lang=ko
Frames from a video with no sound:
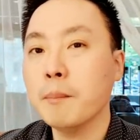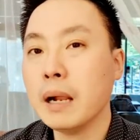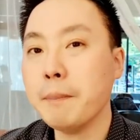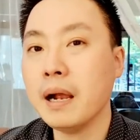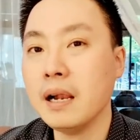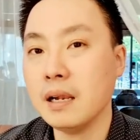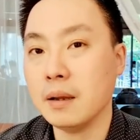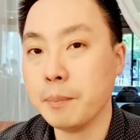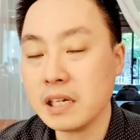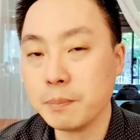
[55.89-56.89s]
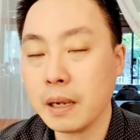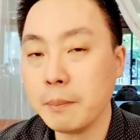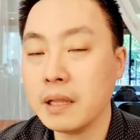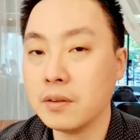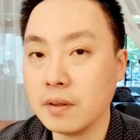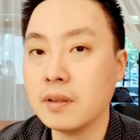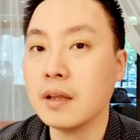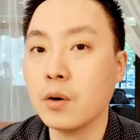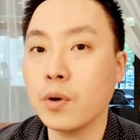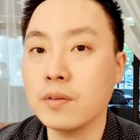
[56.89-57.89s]
88 88만원
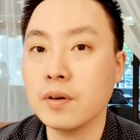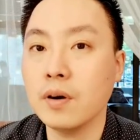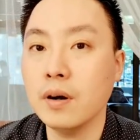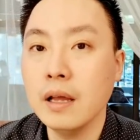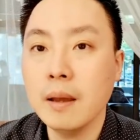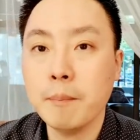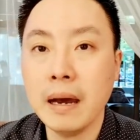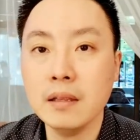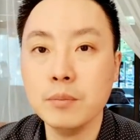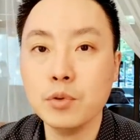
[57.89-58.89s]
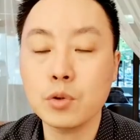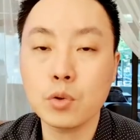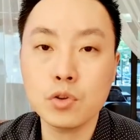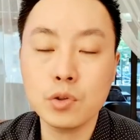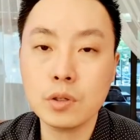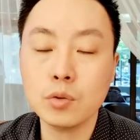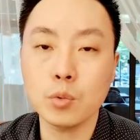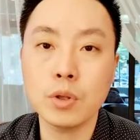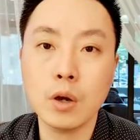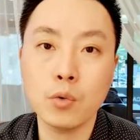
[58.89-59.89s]
세대라고 해서 많은 분들도 취직도
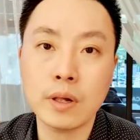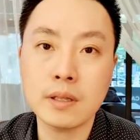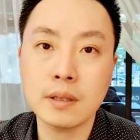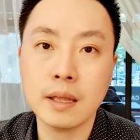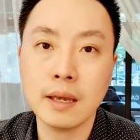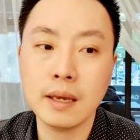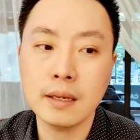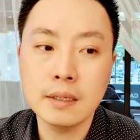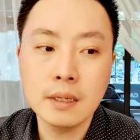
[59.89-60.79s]
못하고 계신데